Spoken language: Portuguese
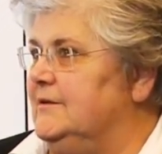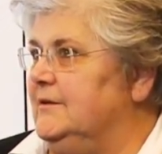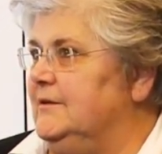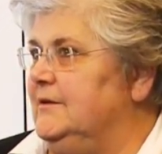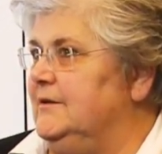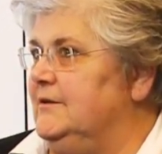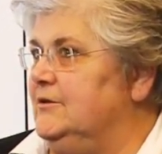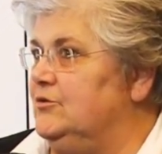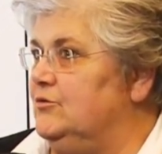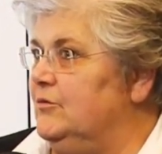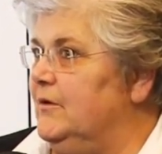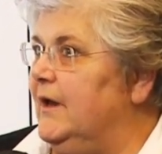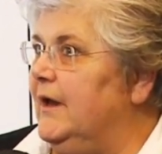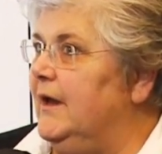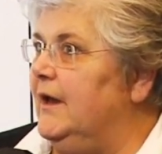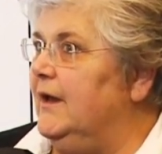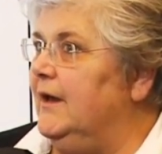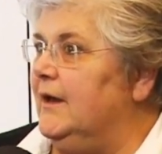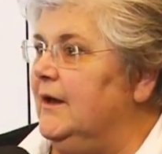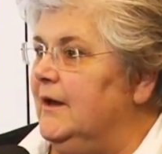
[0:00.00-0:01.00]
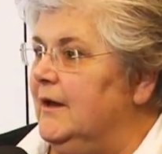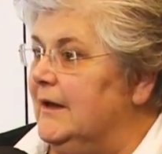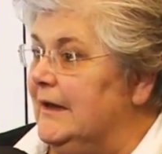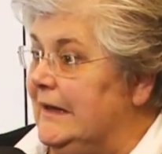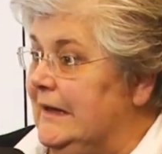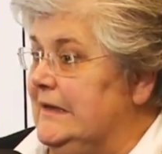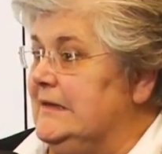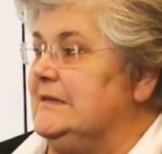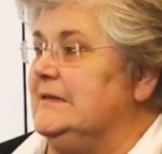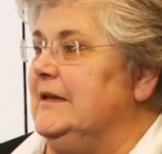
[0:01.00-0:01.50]
E isso é
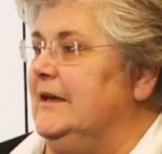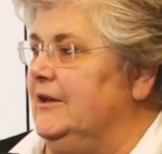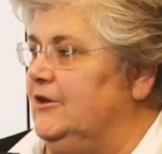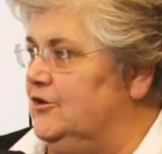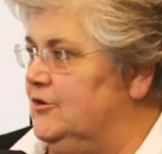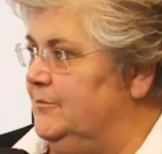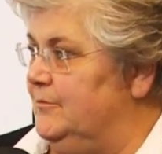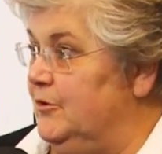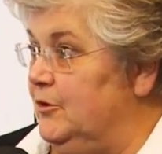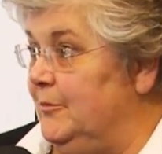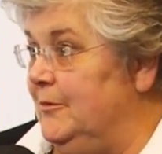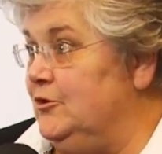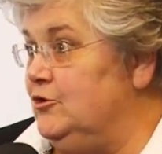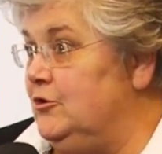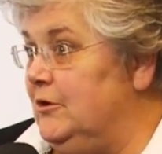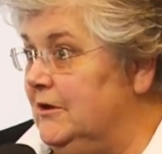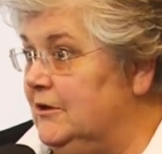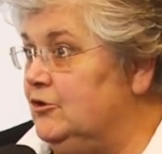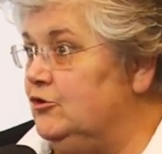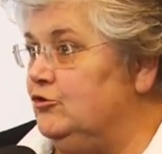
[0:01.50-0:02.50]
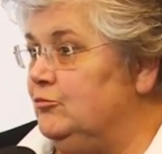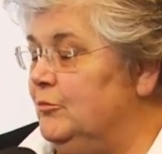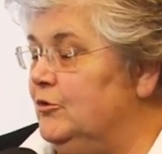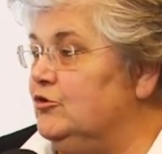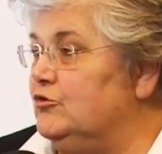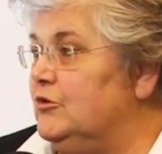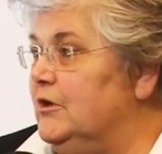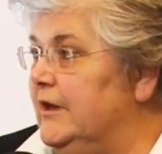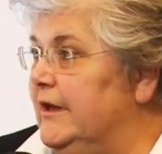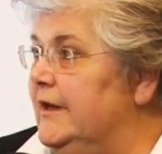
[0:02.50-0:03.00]
crescente, pelo menos entre os
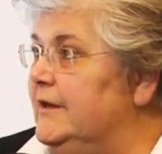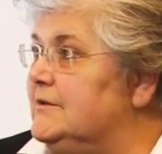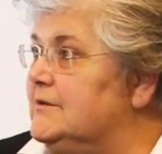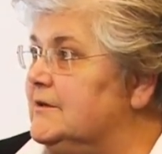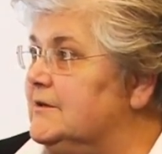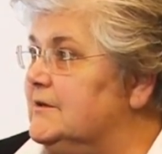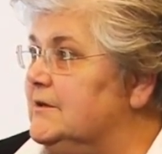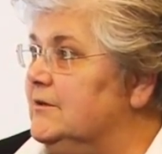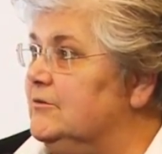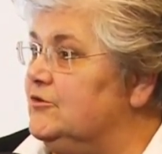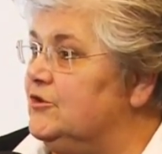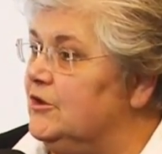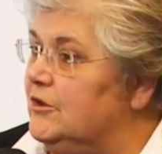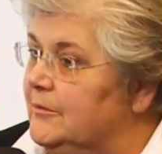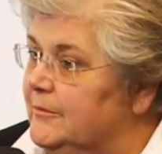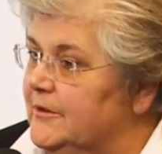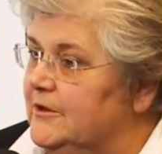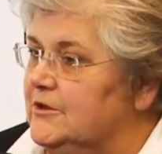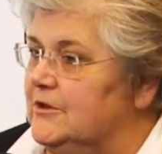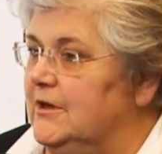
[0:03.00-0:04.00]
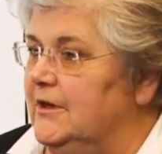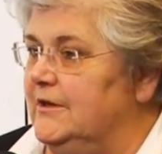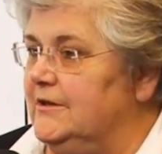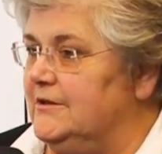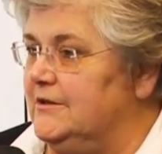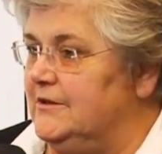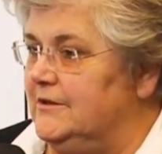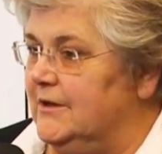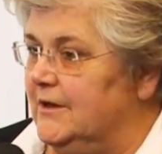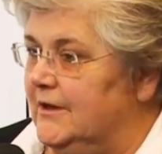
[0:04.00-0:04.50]
meus clientes, que são geralmente
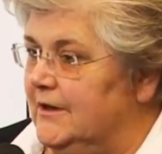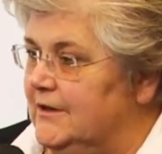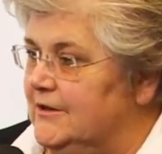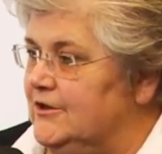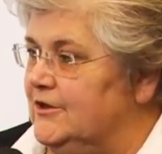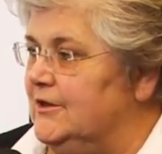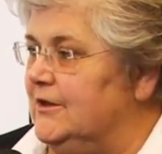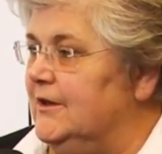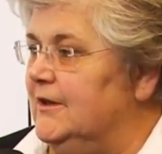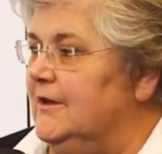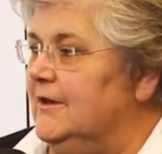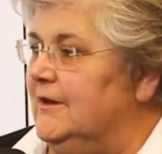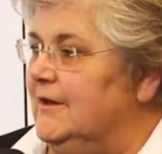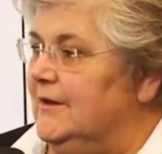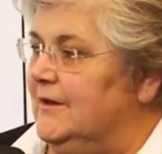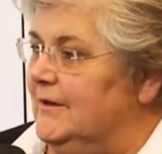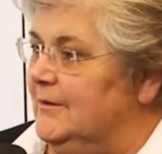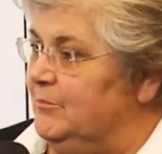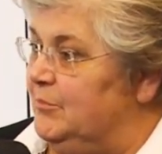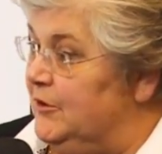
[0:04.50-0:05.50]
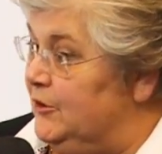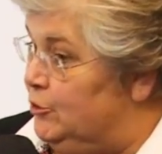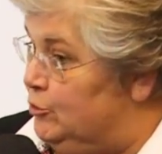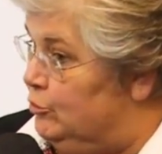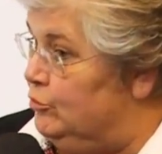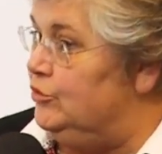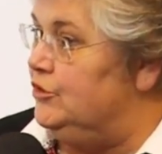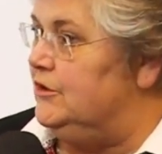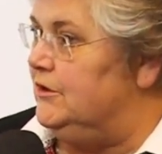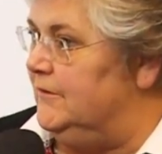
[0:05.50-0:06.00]
clientes de grande
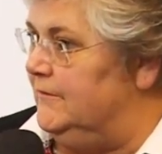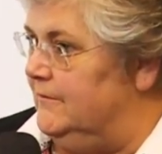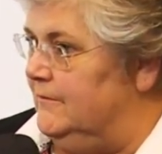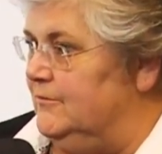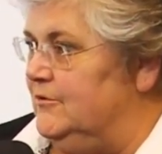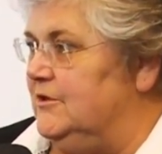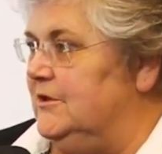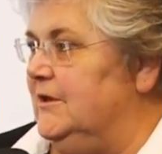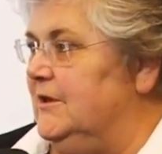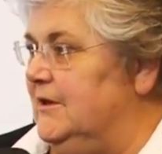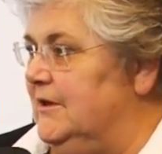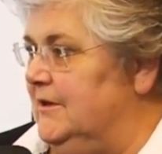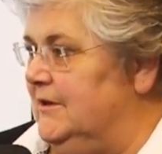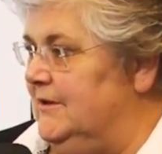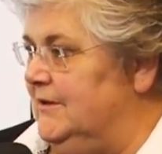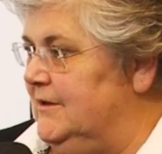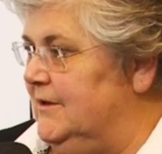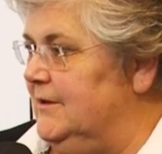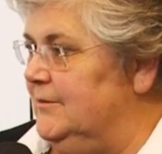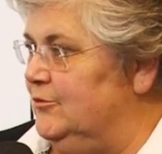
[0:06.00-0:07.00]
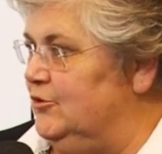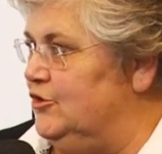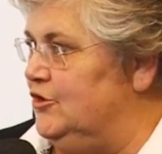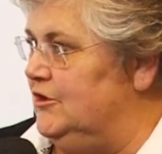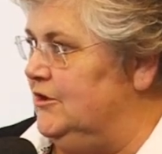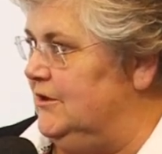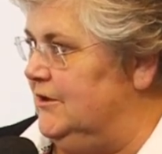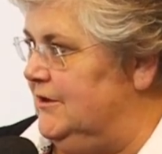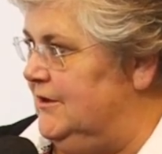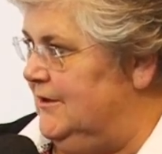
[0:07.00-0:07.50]
amplitude, vamos dizer, em termos
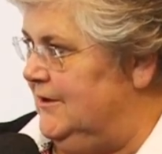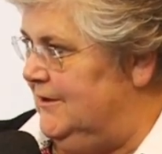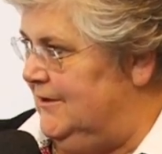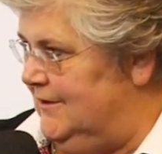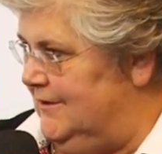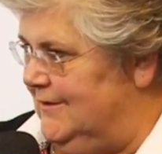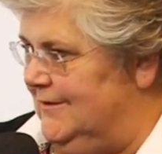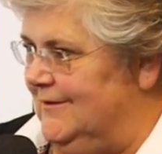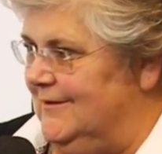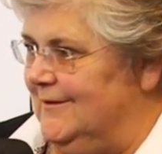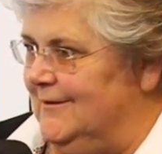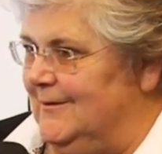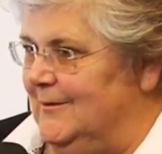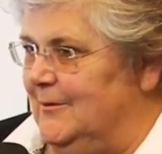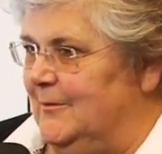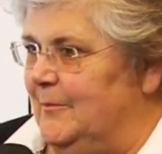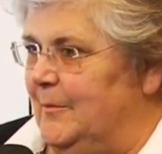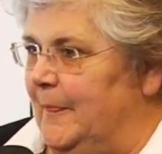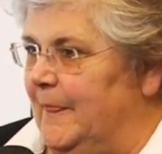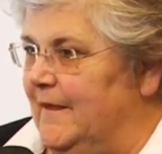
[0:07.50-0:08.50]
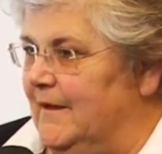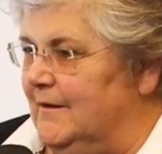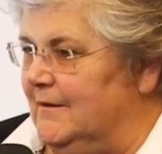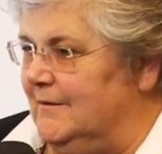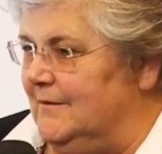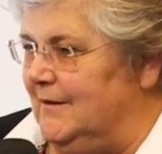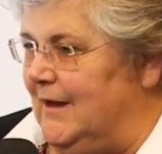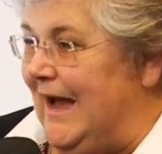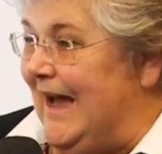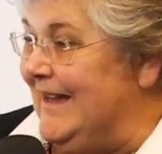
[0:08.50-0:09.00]
de eh,
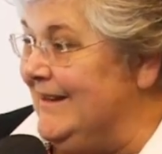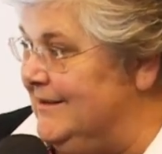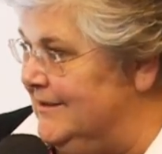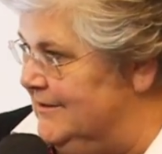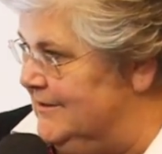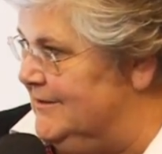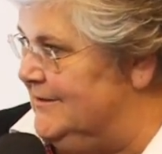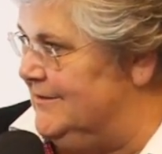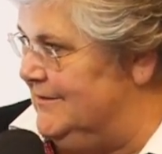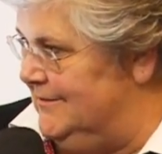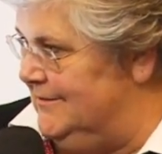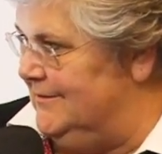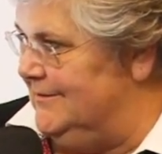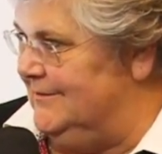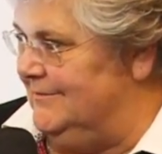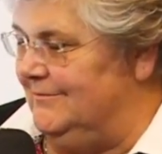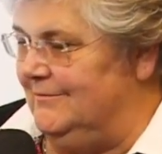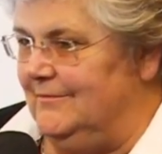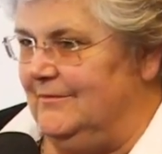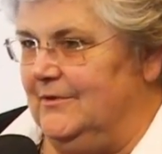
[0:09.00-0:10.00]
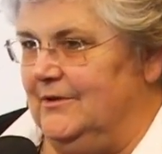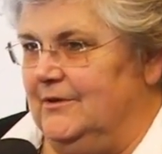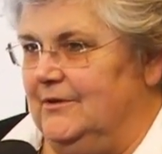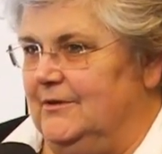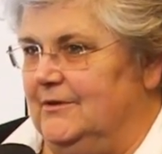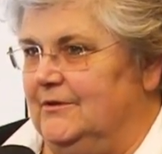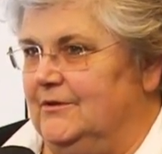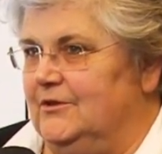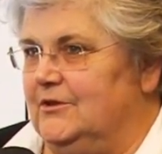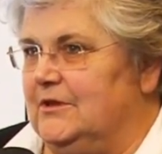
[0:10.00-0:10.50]
eh, áreas,
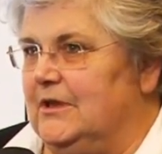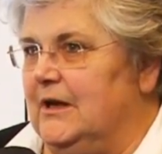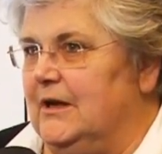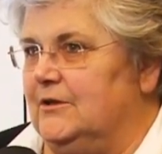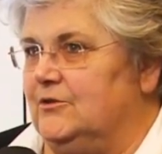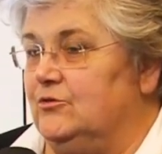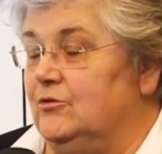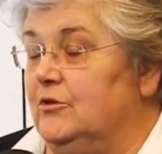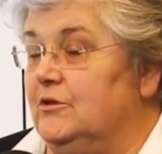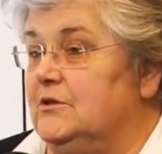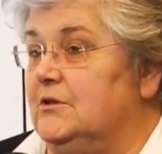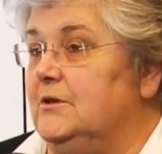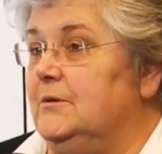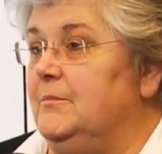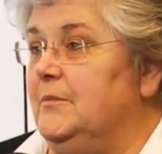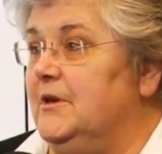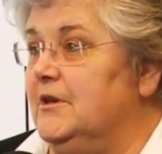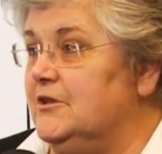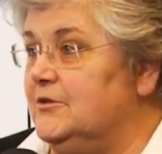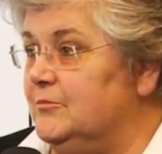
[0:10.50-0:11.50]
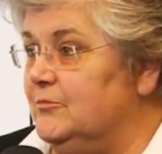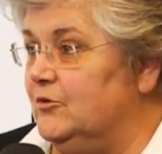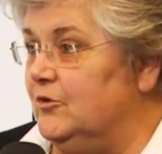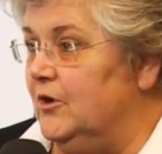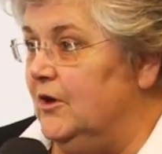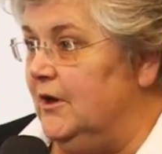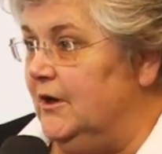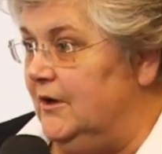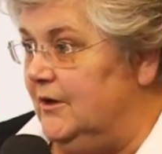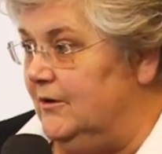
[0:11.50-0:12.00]
de instalações, e mesmo
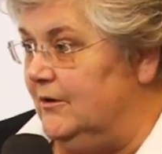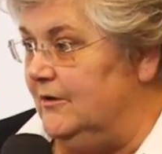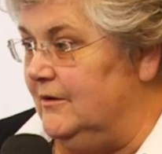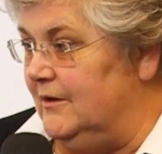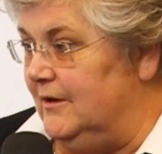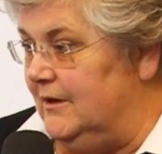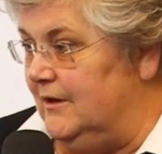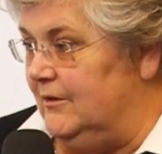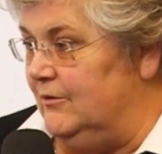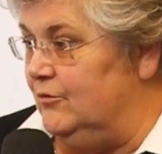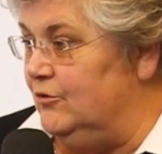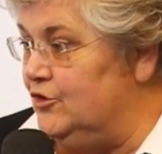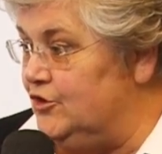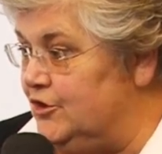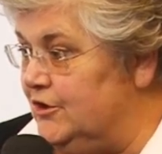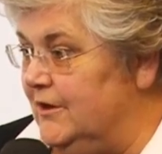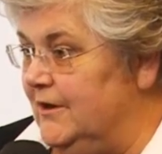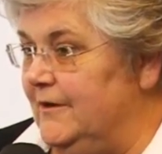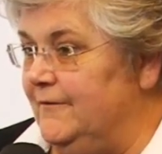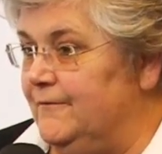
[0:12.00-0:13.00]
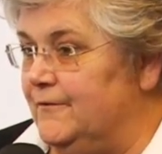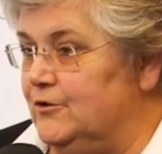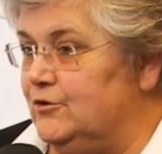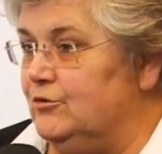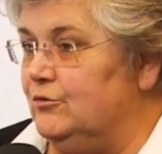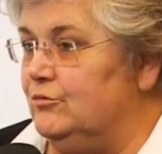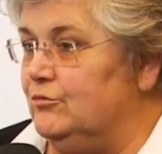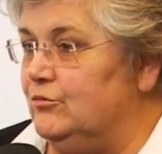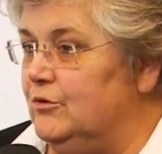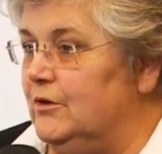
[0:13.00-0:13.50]
ah, hoje na
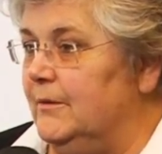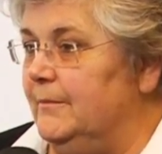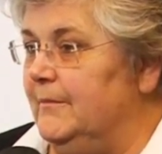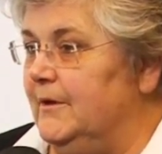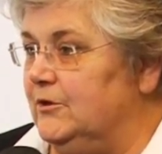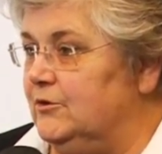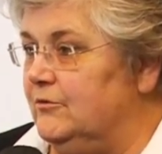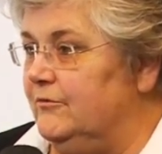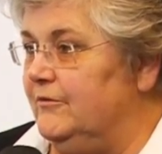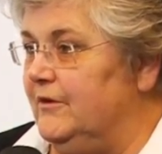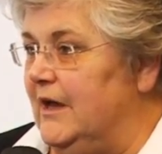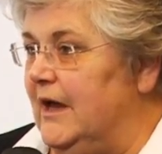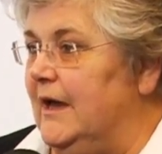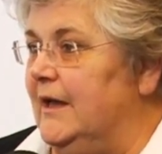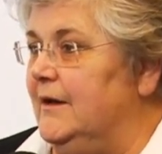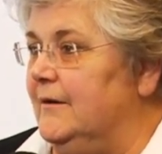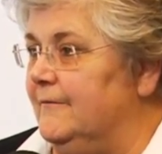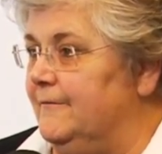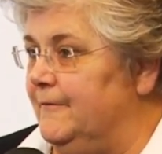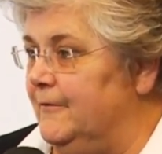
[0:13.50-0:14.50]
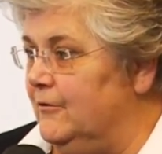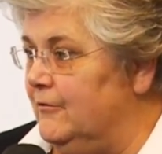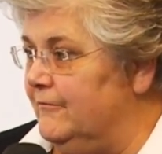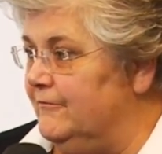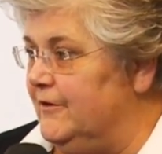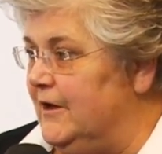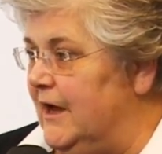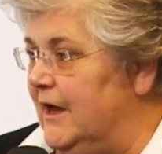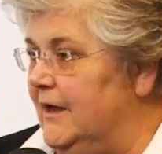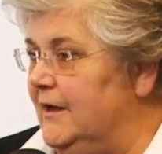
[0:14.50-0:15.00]
infraestrutura metroviária,
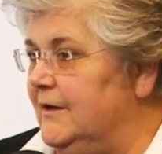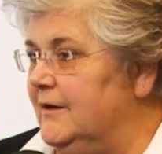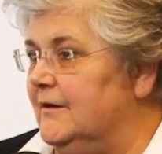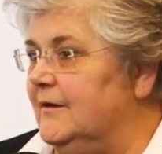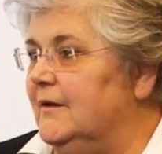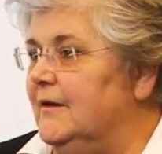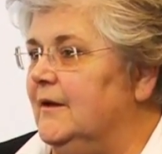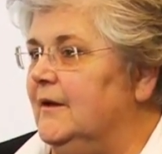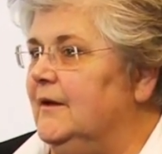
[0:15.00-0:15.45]
ferroviária,